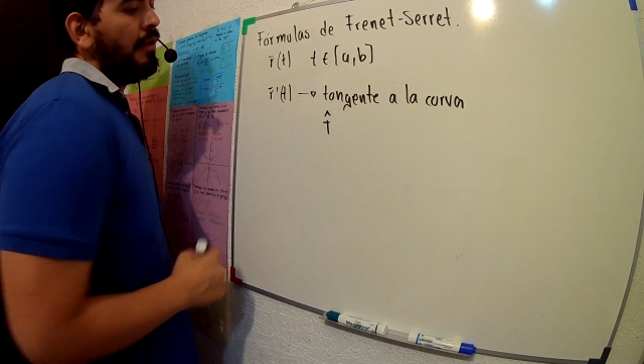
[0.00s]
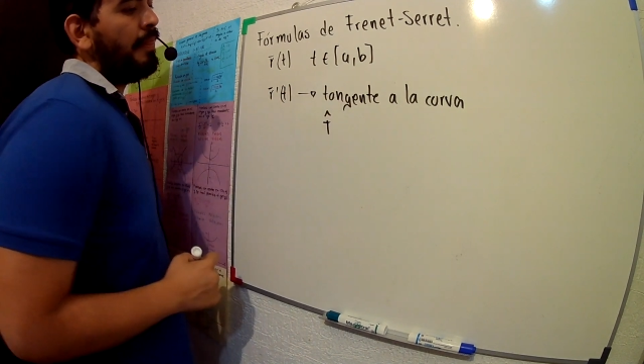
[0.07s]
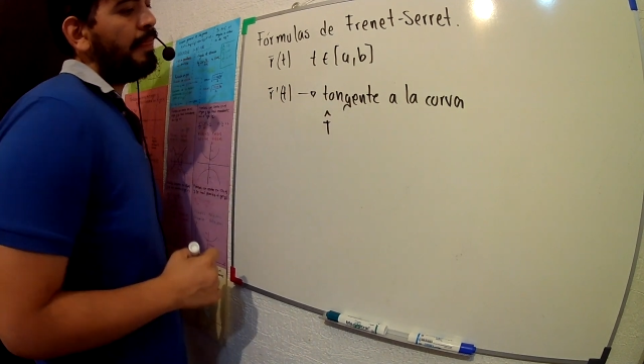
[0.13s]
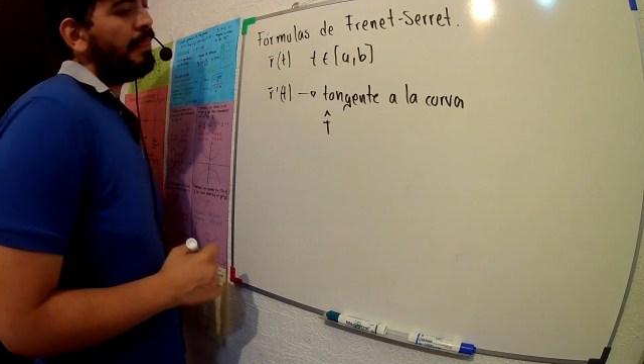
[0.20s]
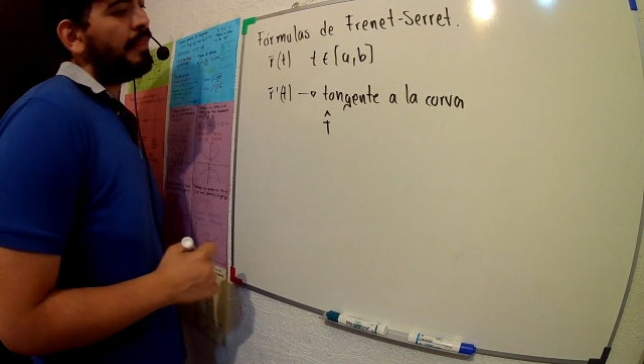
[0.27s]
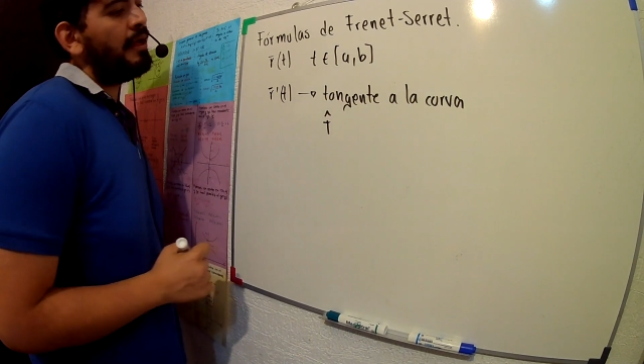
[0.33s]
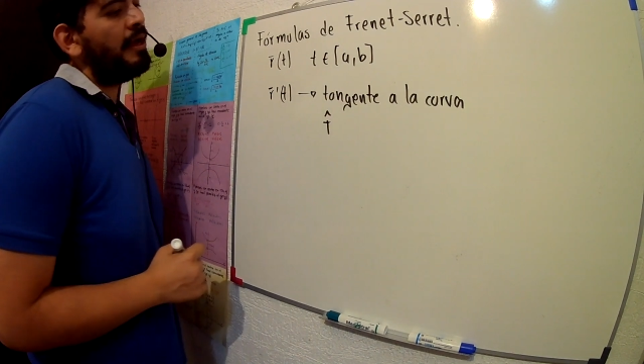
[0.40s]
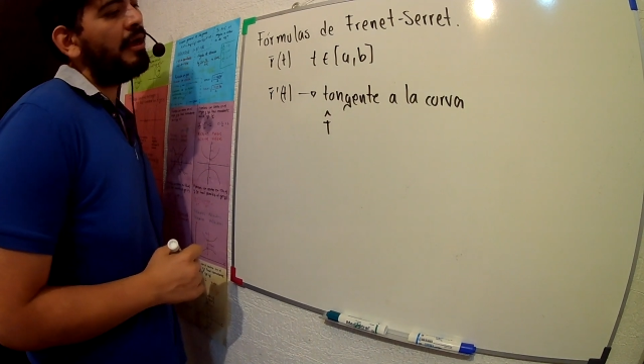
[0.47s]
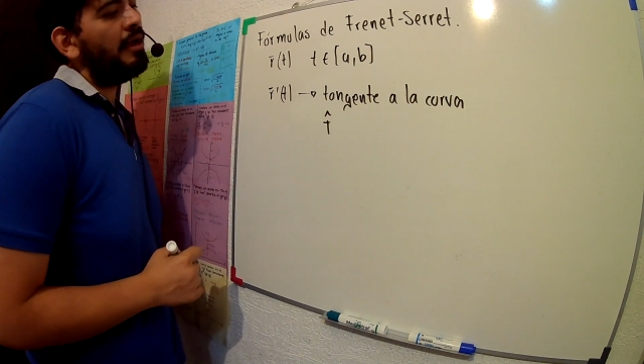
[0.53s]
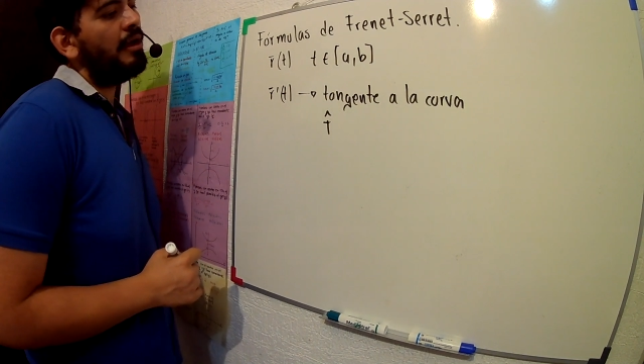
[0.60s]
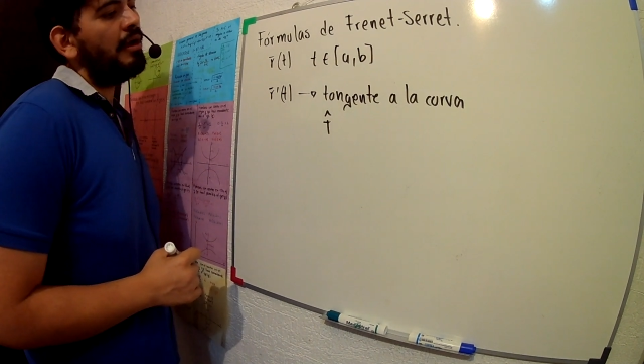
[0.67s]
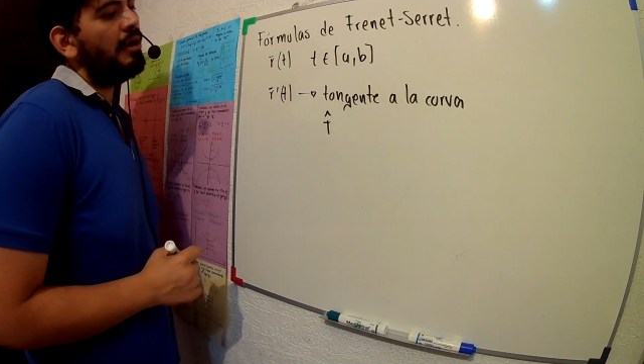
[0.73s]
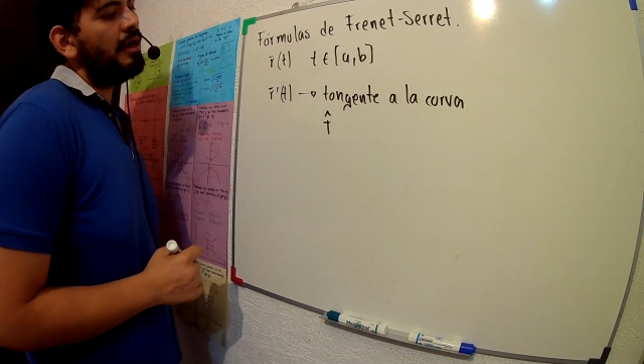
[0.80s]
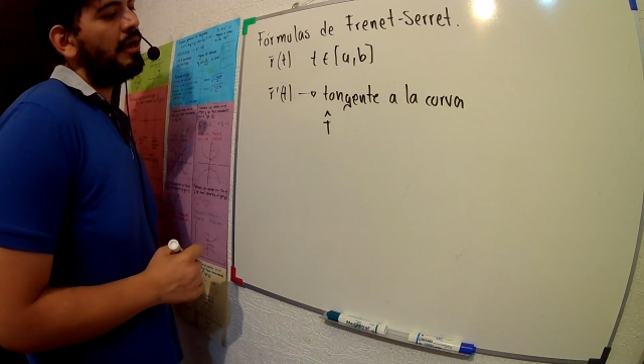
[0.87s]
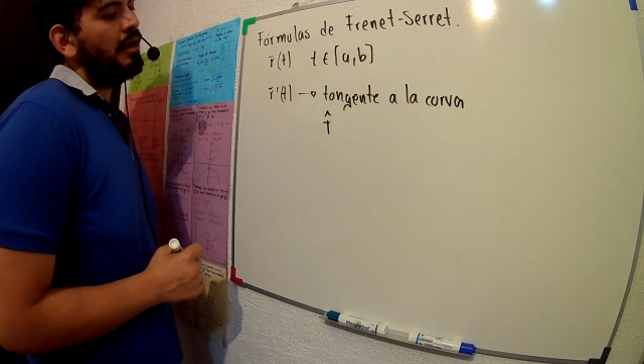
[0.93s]
T
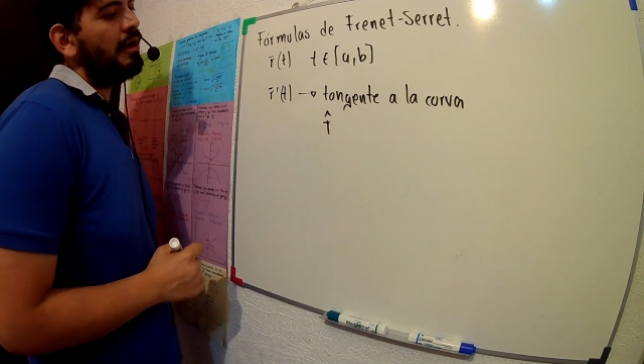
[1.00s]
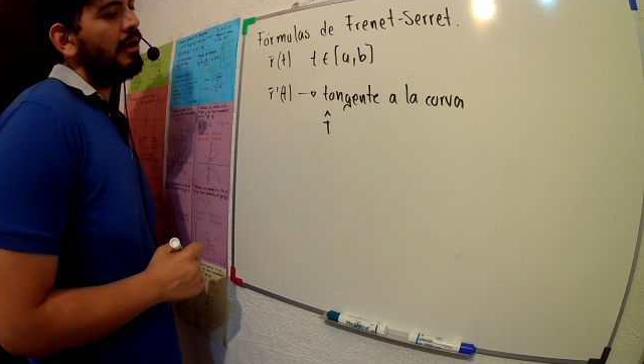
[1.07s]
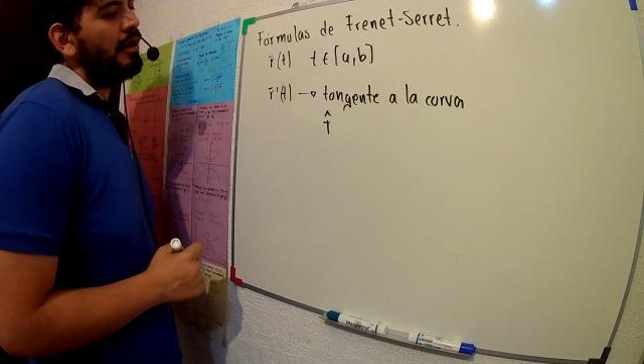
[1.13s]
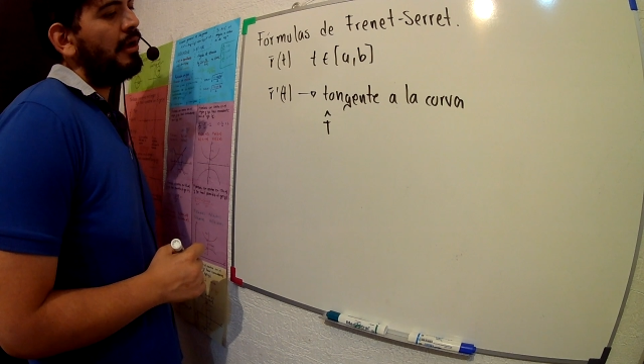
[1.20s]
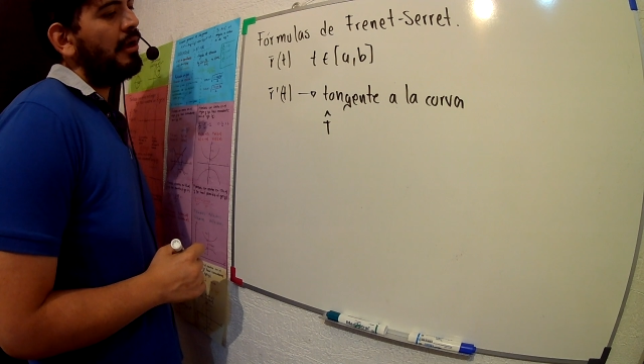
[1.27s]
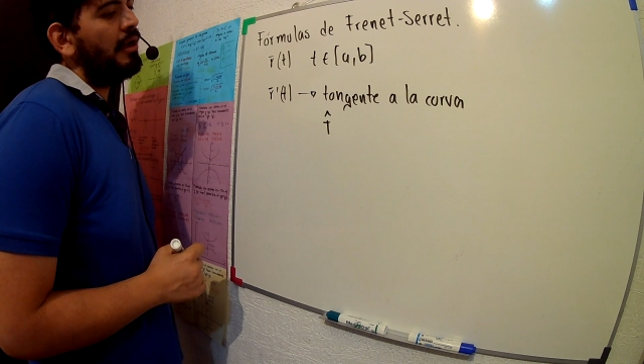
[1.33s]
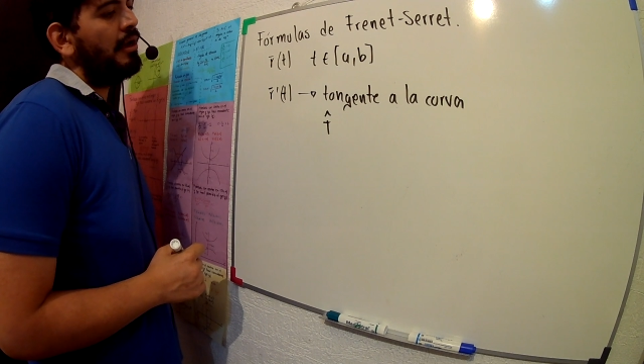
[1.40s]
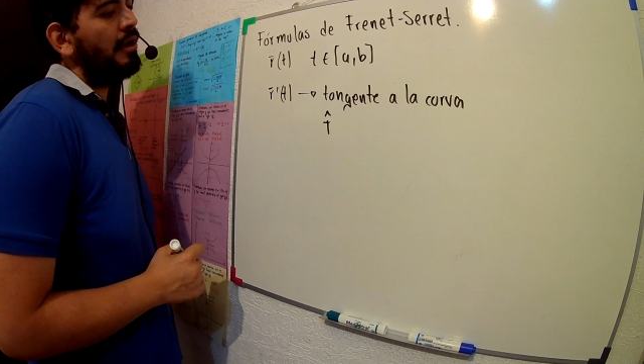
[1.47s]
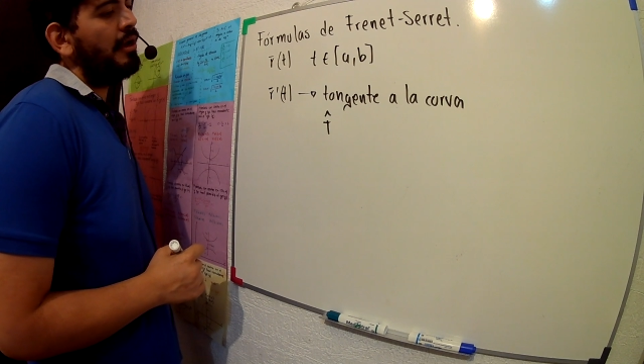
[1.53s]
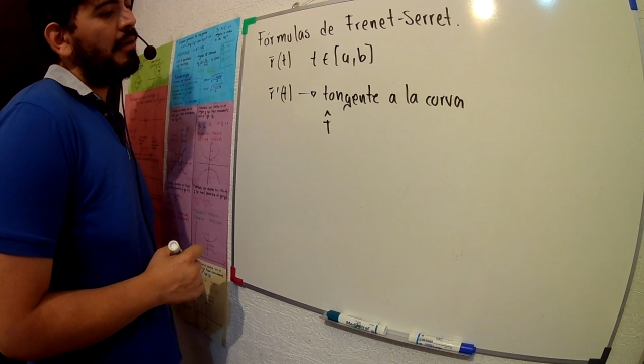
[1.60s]
eh,